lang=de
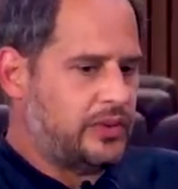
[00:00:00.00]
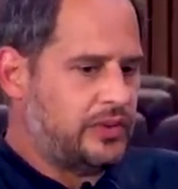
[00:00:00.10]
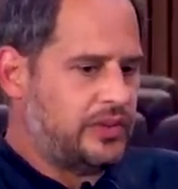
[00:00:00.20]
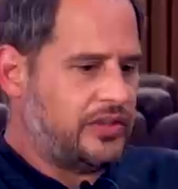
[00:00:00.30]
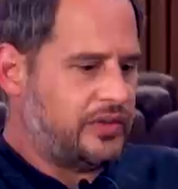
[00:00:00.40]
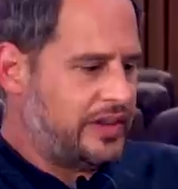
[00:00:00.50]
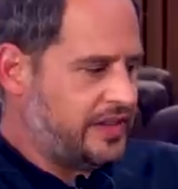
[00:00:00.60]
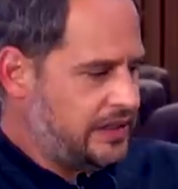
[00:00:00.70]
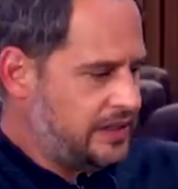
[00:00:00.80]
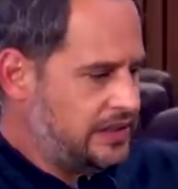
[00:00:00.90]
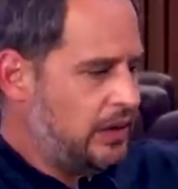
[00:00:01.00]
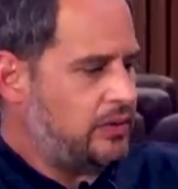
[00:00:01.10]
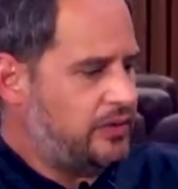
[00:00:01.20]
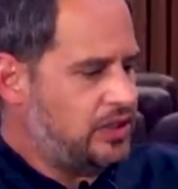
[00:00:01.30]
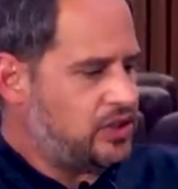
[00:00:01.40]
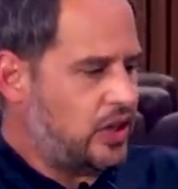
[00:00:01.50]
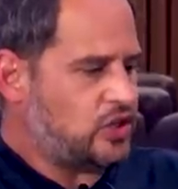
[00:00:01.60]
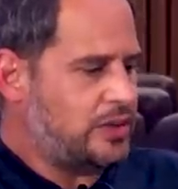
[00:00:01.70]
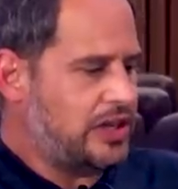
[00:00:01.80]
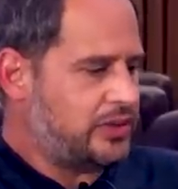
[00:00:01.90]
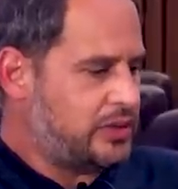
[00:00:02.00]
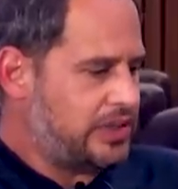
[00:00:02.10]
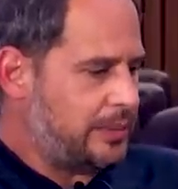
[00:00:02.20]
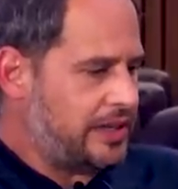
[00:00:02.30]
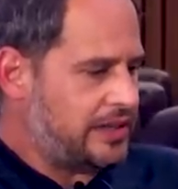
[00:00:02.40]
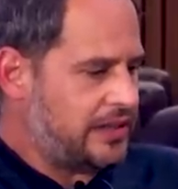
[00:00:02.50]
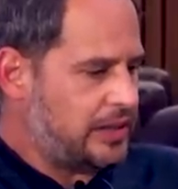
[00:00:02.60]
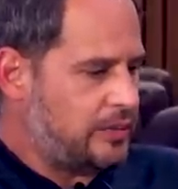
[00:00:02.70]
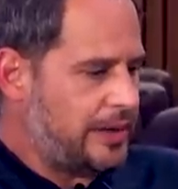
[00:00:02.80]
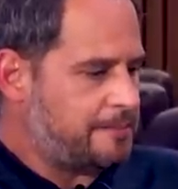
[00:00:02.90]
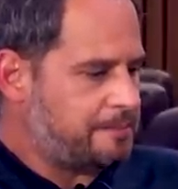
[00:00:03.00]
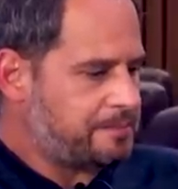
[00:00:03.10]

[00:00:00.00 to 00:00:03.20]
und das war sicherlich auch für die Schauspieler so. Ich habe halt gesagt, guck mal,